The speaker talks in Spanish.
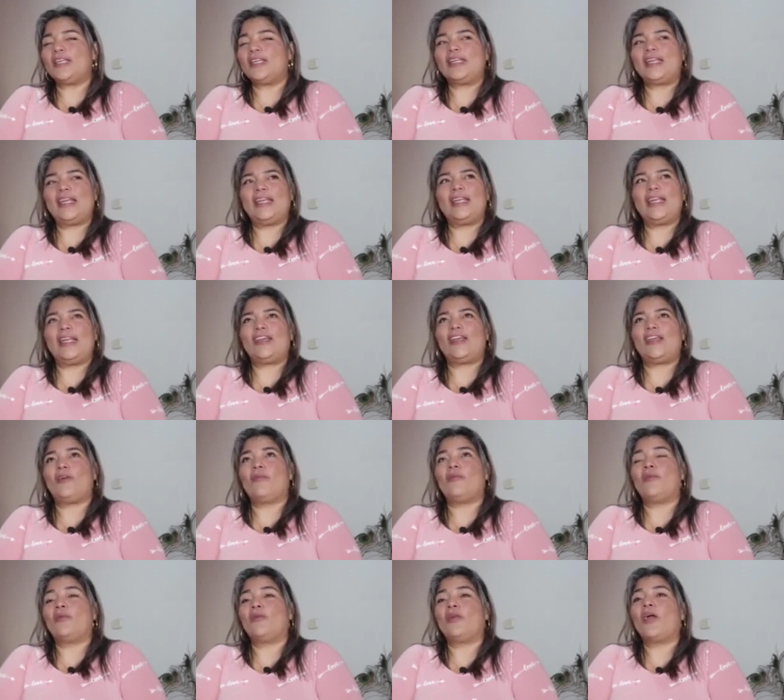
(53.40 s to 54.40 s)
en el,
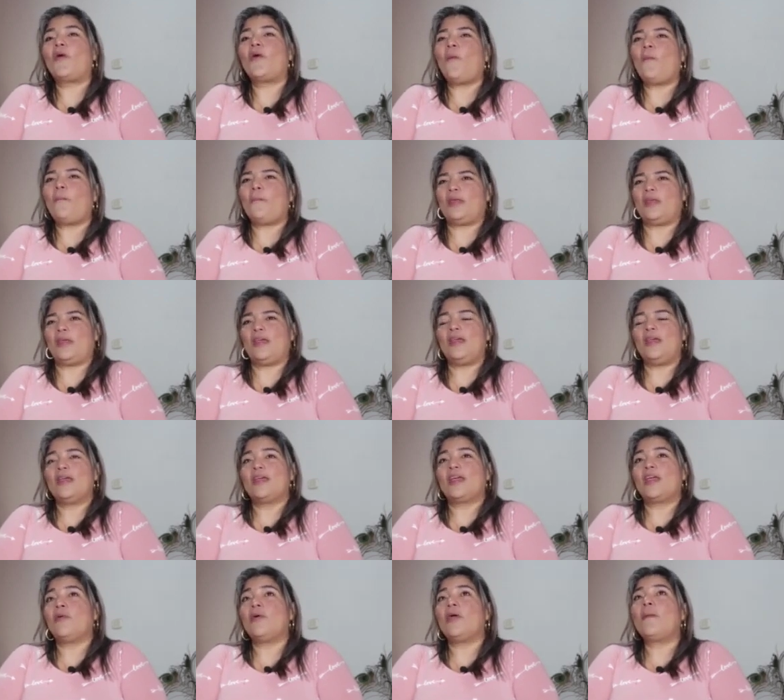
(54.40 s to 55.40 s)
como en una cúspide,
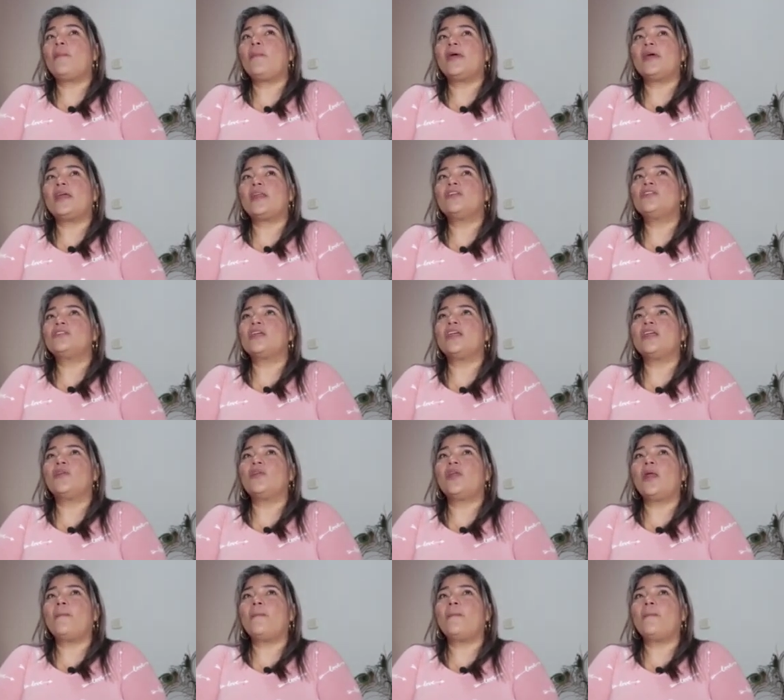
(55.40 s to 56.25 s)
que voy a poder conseguir un